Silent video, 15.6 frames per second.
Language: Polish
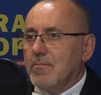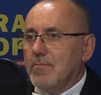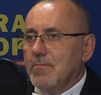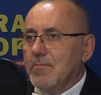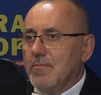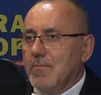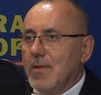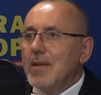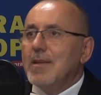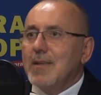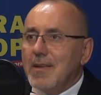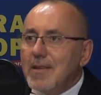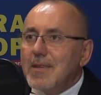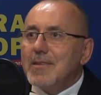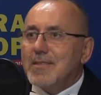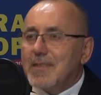z tego
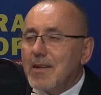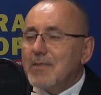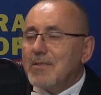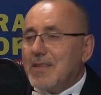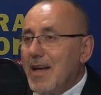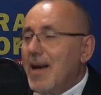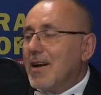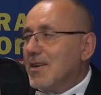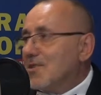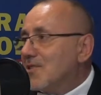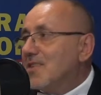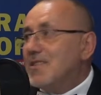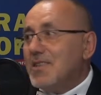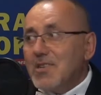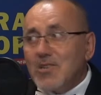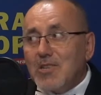wynika ta Tak,
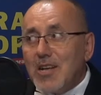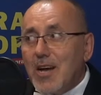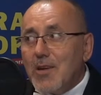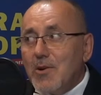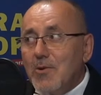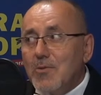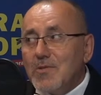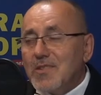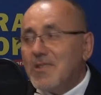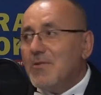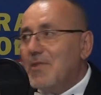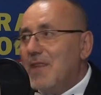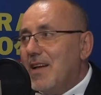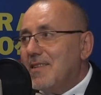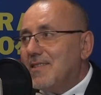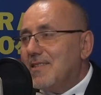że zjeżdżają,
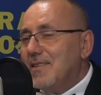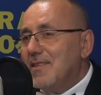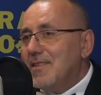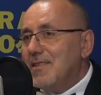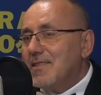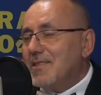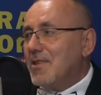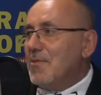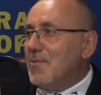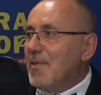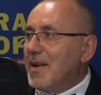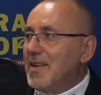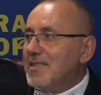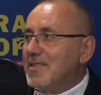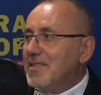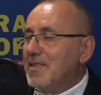są lasy, są
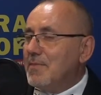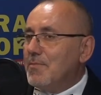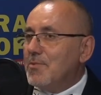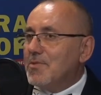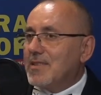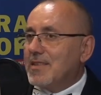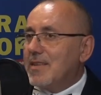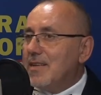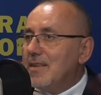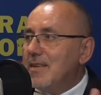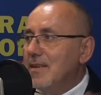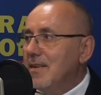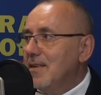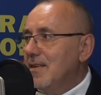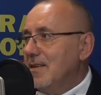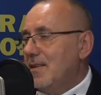magazyny puste
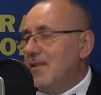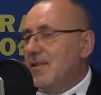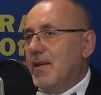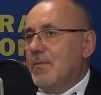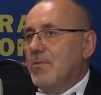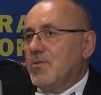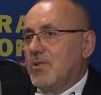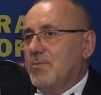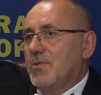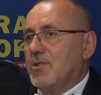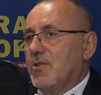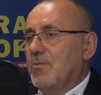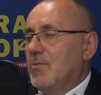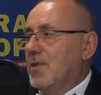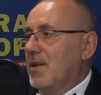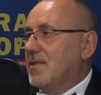i tam może być
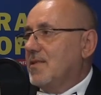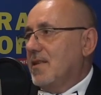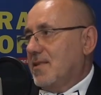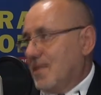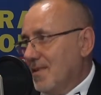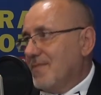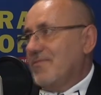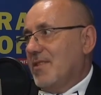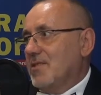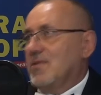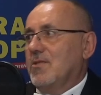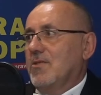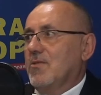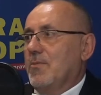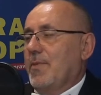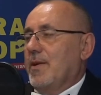kumulacja tych
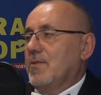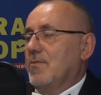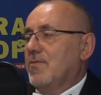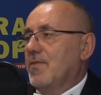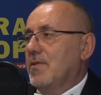właśnie odpadów.